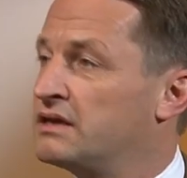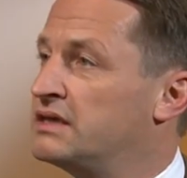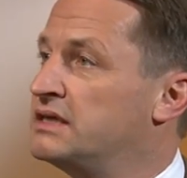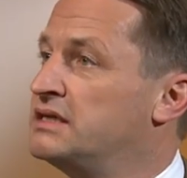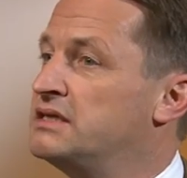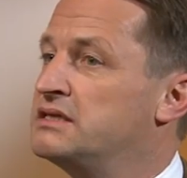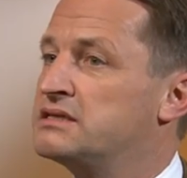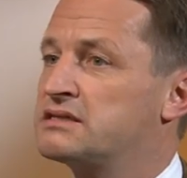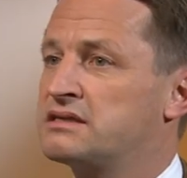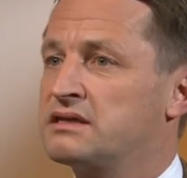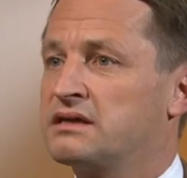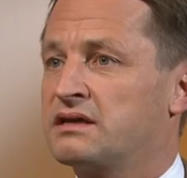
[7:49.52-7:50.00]

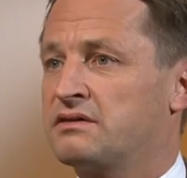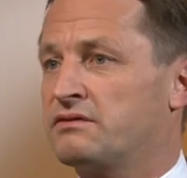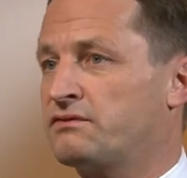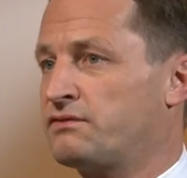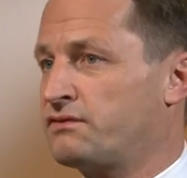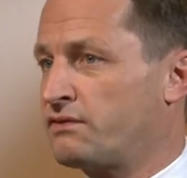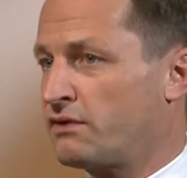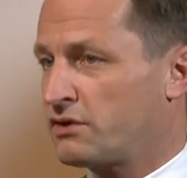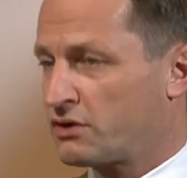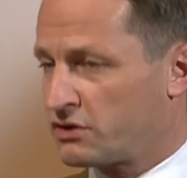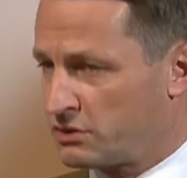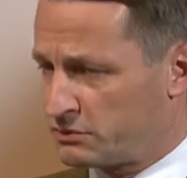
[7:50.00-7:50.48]
hieße
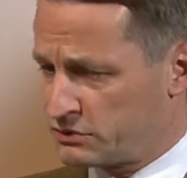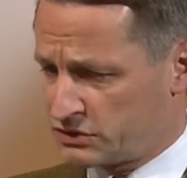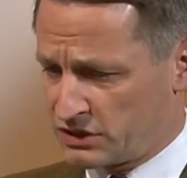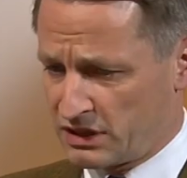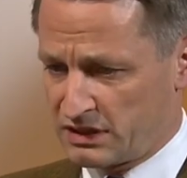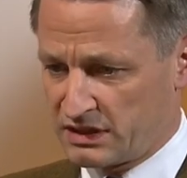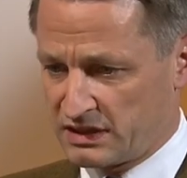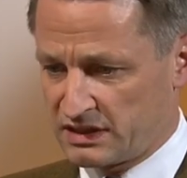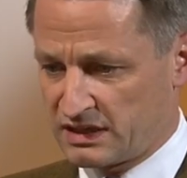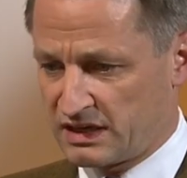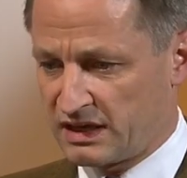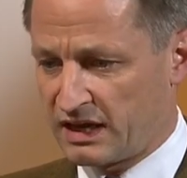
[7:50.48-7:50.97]

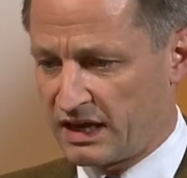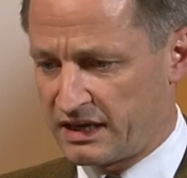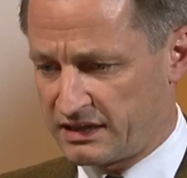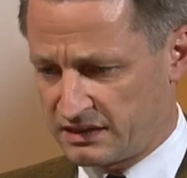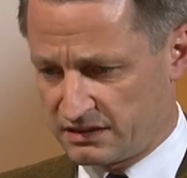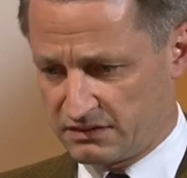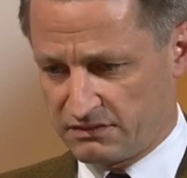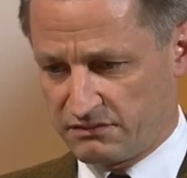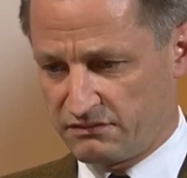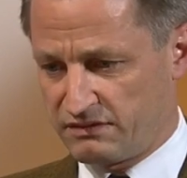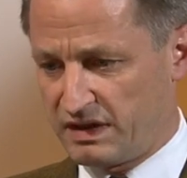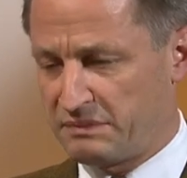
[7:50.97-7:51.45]
vollkommenständig
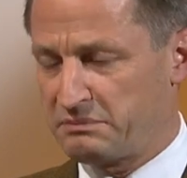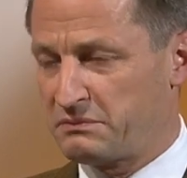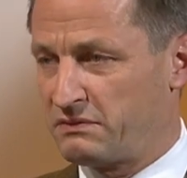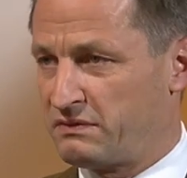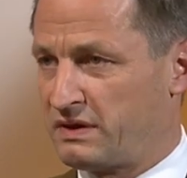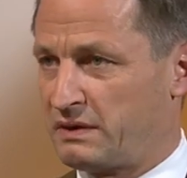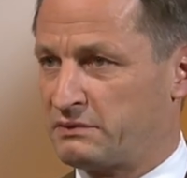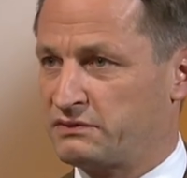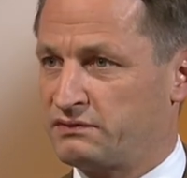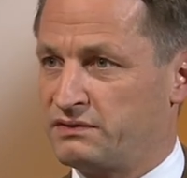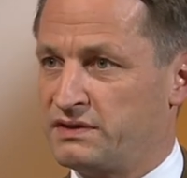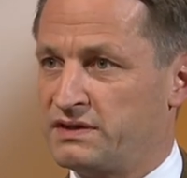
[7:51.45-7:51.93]
gleiche
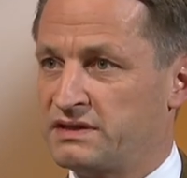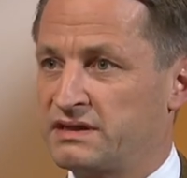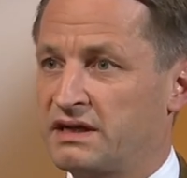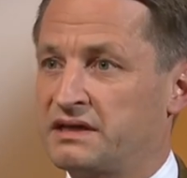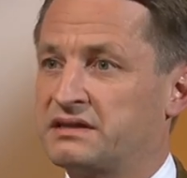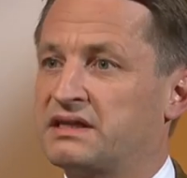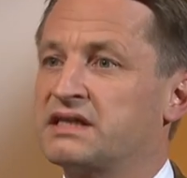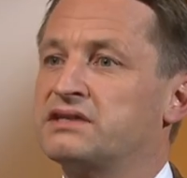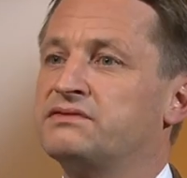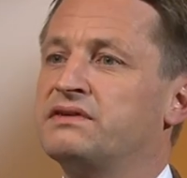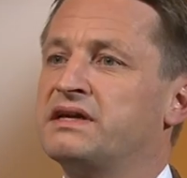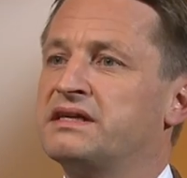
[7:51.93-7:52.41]

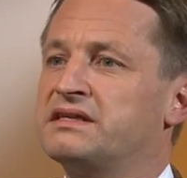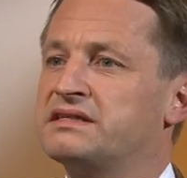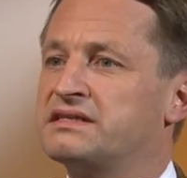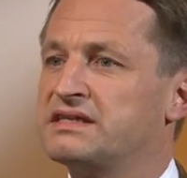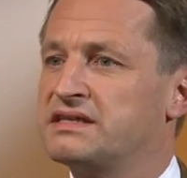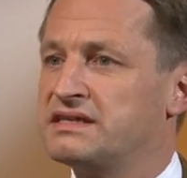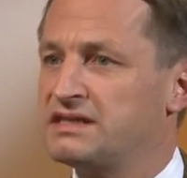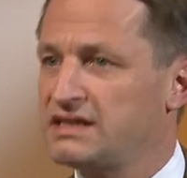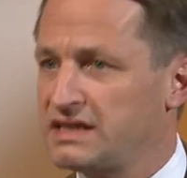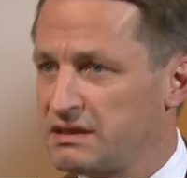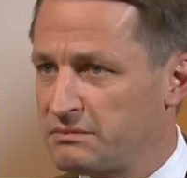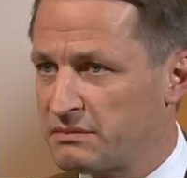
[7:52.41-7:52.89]
Wettbewerbsfähigkeit. Das werden
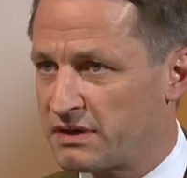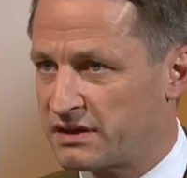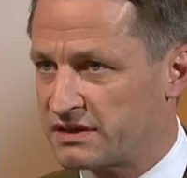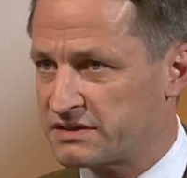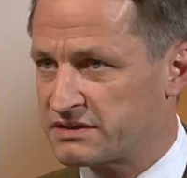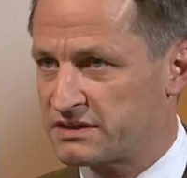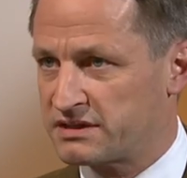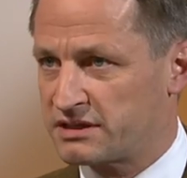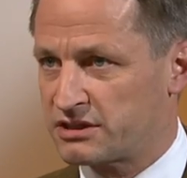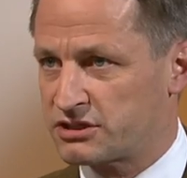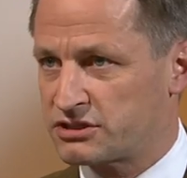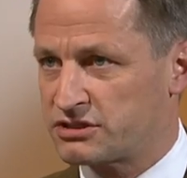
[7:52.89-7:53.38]
Sie
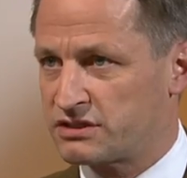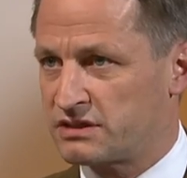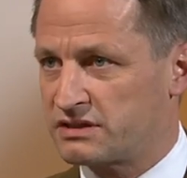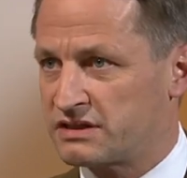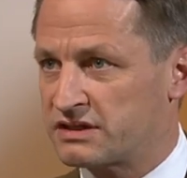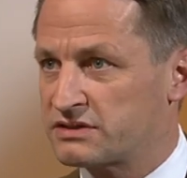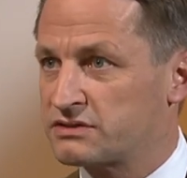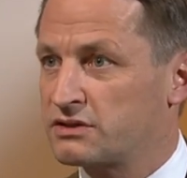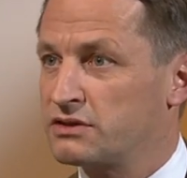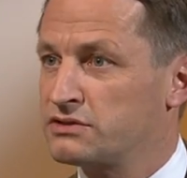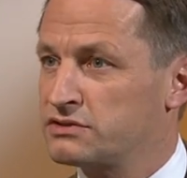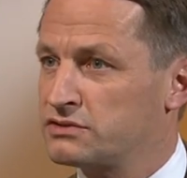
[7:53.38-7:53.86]
niemals herstellen.
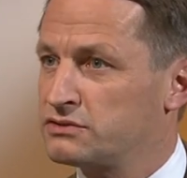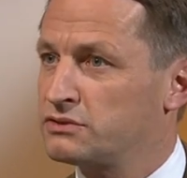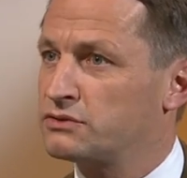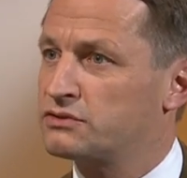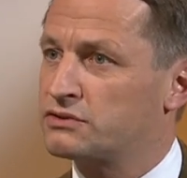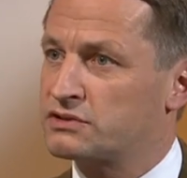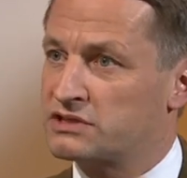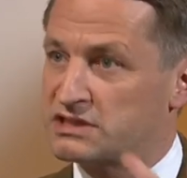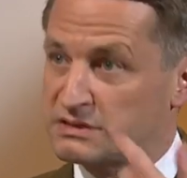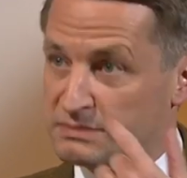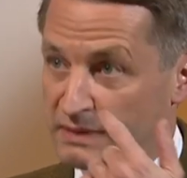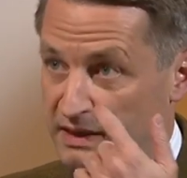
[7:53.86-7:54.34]
Das können Sie nur
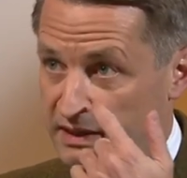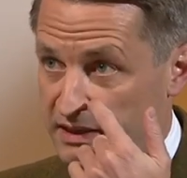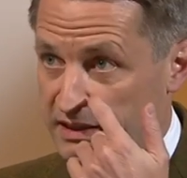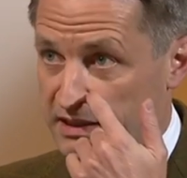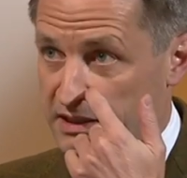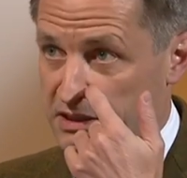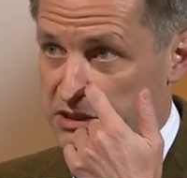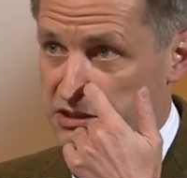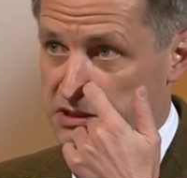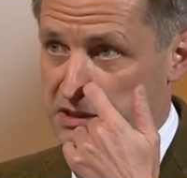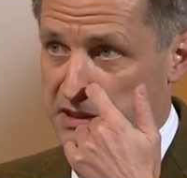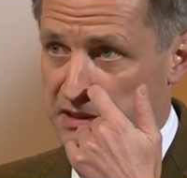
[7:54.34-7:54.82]
durch Zwang
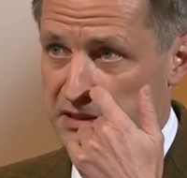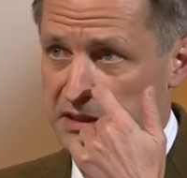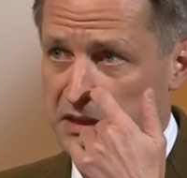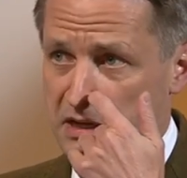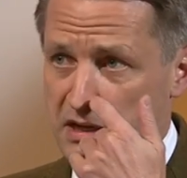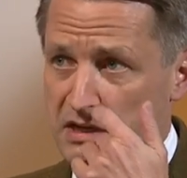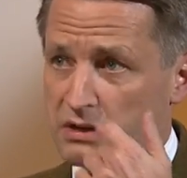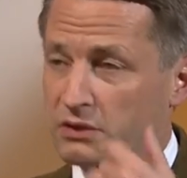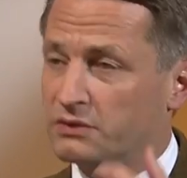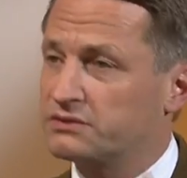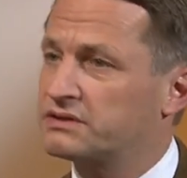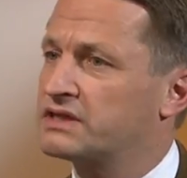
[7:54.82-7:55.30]
herstellen.
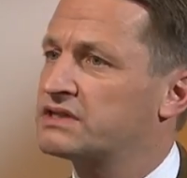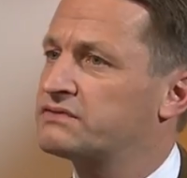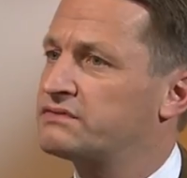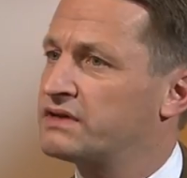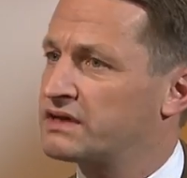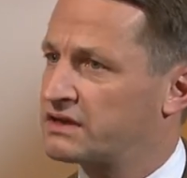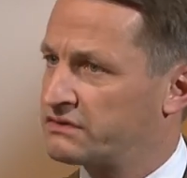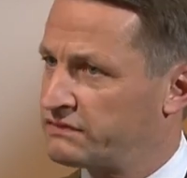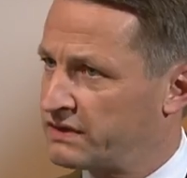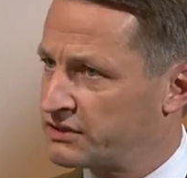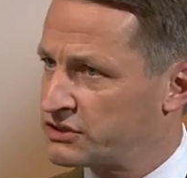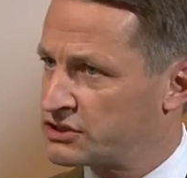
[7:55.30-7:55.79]
Und das wäre
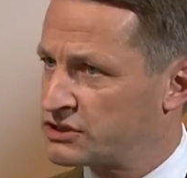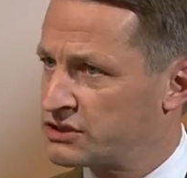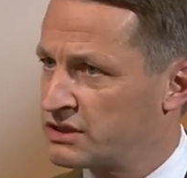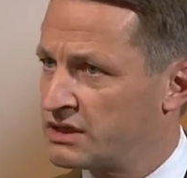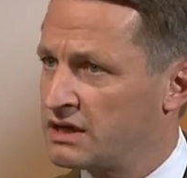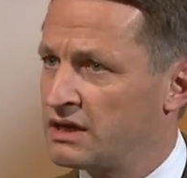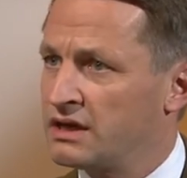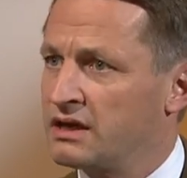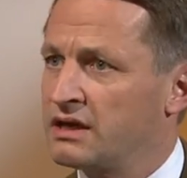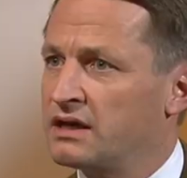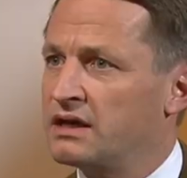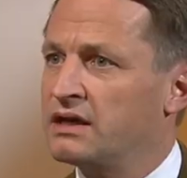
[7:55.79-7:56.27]
Quatsch.
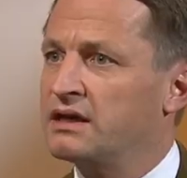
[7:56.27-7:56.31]
Ach was,